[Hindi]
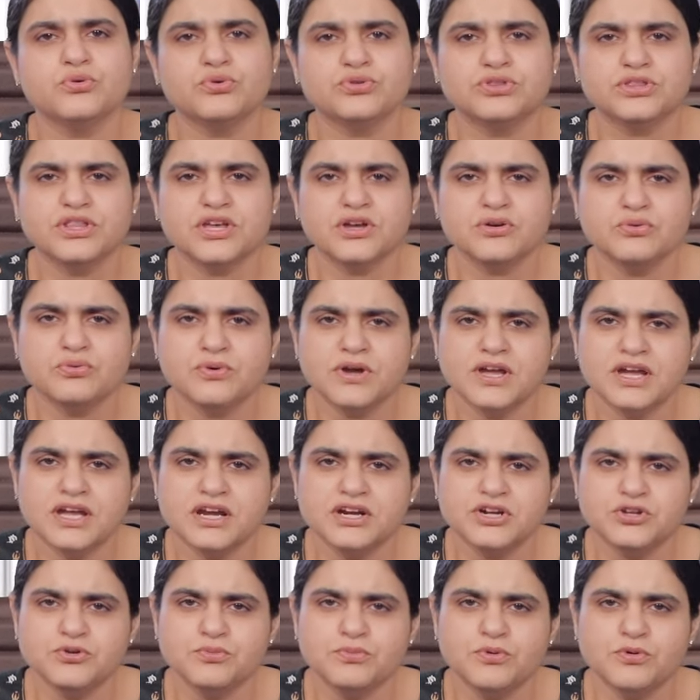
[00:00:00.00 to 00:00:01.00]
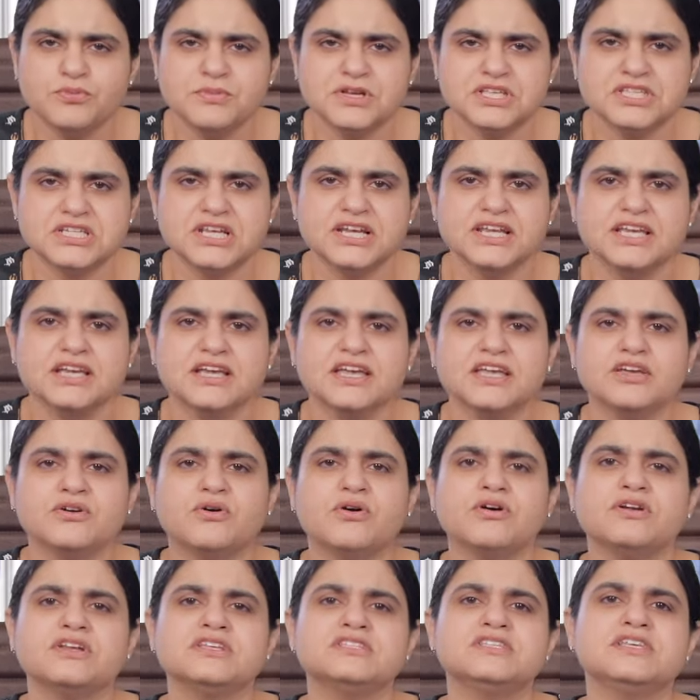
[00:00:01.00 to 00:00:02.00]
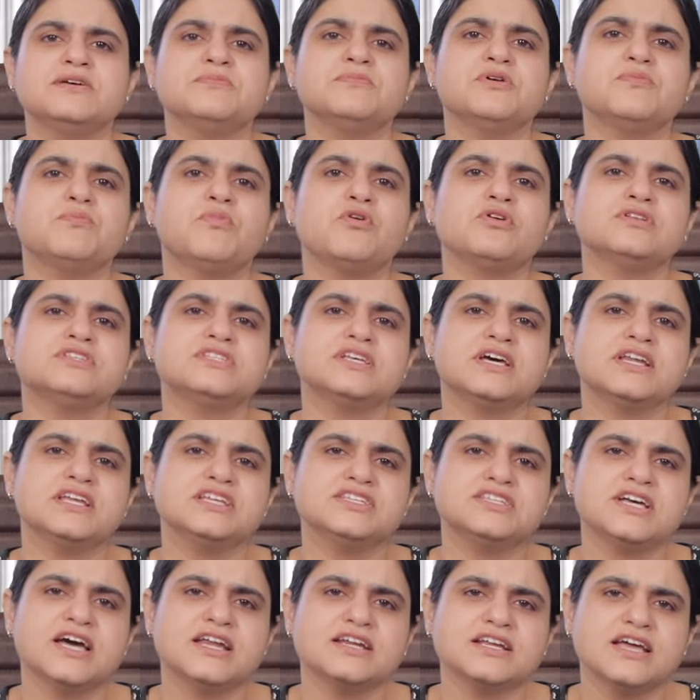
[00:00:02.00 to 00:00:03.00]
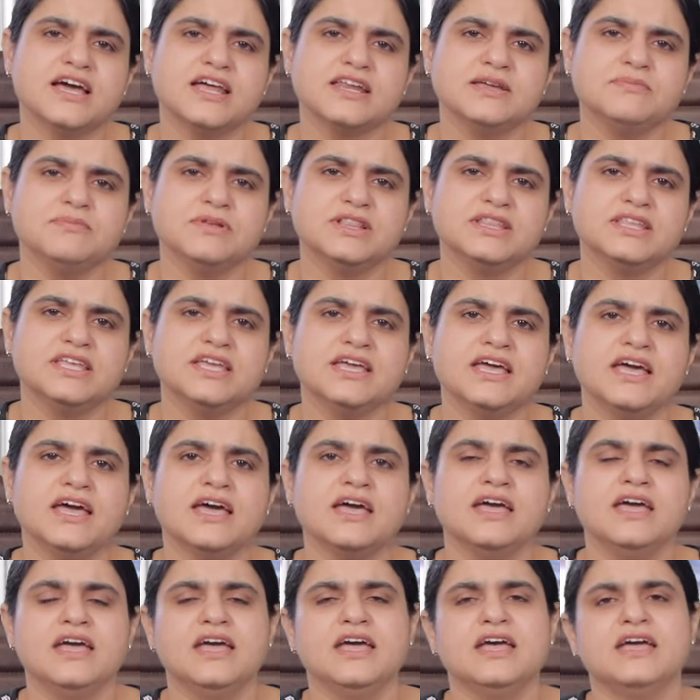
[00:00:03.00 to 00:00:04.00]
होते हुए ट्यूबों में चली गई और इससे हमें बहुत सारी जानकारी मिलती है